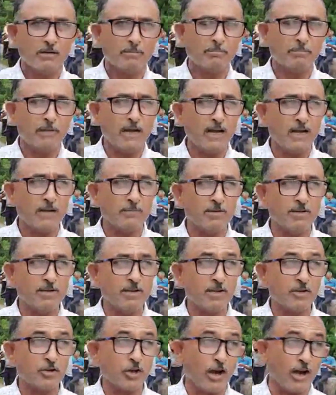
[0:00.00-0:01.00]
मैं अभी
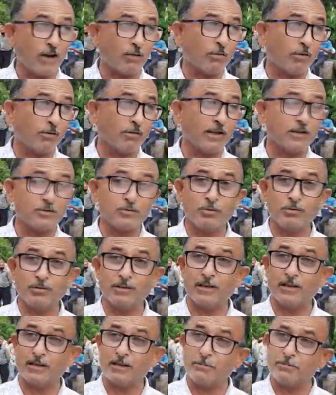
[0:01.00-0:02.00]
ये शॉक हो गया सुन
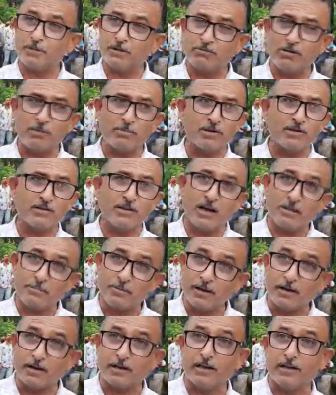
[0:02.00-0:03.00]
के कि बिरमा ब्रिज आज
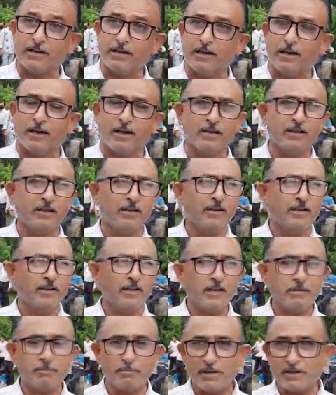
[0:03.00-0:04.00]
फिर गिर गया
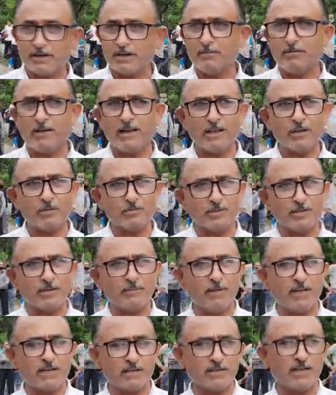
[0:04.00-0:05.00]
ये बीकन वाले उस दिन
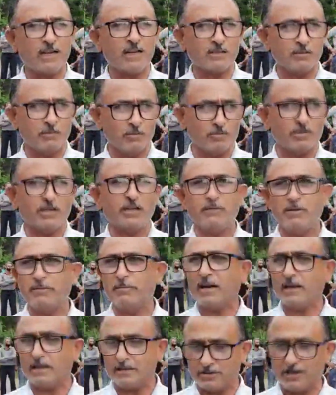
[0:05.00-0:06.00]
मेरे साथ उस दिन भी
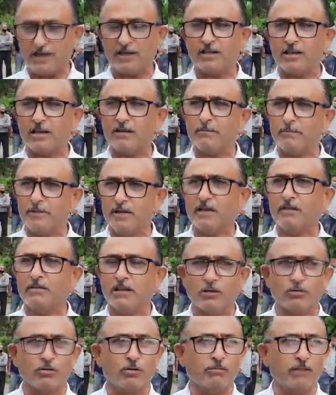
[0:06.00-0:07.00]
मैंने शायद मीडिया
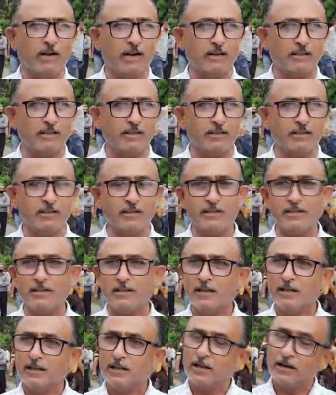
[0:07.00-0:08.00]
वालों को वाइट दी थी
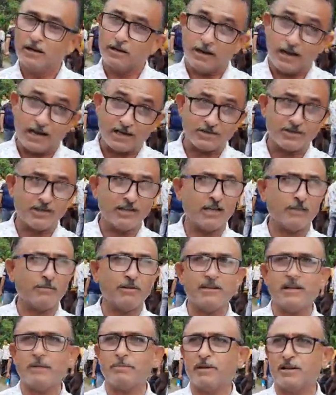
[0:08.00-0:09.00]
लास्ट ईयर भी
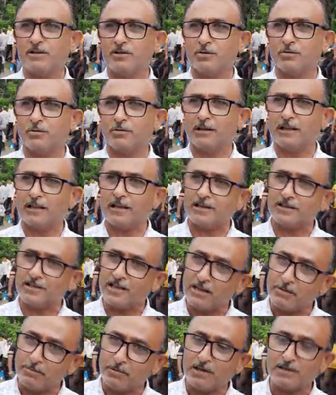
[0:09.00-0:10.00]
ये ब्रिज टूटा था
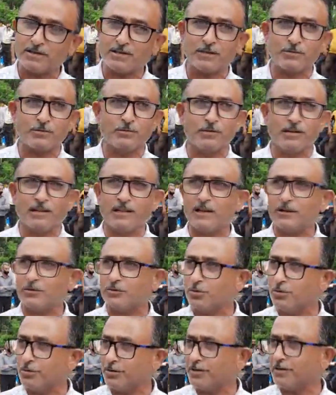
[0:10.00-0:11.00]
सेम प्लेस से टूटा था
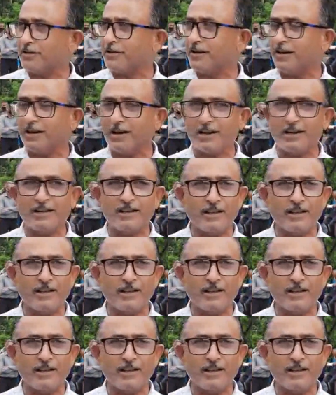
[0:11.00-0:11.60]
छोटी सी हार्डली